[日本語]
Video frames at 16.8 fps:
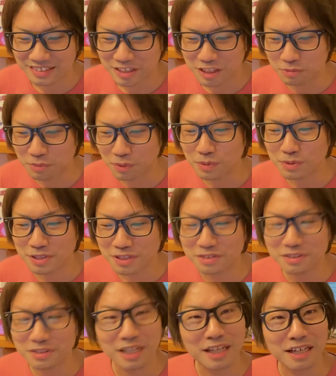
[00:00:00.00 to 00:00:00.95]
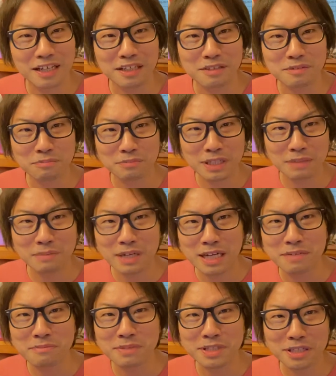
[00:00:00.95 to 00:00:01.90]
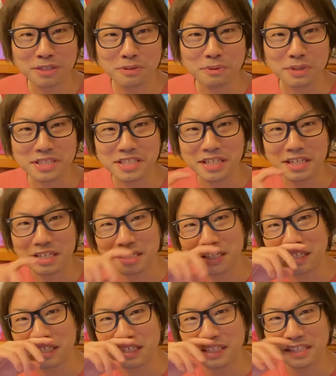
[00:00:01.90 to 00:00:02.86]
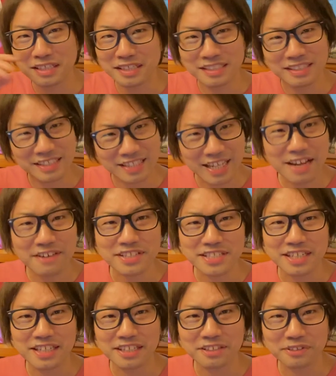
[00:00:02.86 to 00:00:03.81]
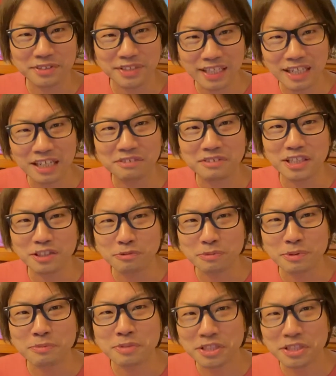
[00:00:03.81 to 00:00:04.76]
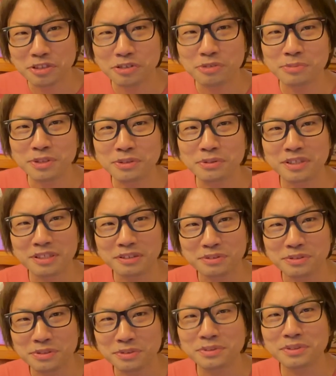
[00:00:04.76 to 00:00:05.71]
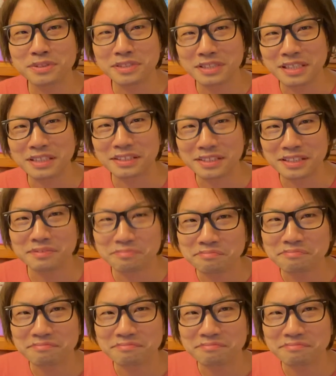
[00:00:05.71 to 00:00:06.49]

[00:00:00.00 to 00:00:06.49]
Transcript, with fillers: 僕実は周りみんな評価してしてないわけじゃないけど高くないけどビビッとミッドナイト超好きなんで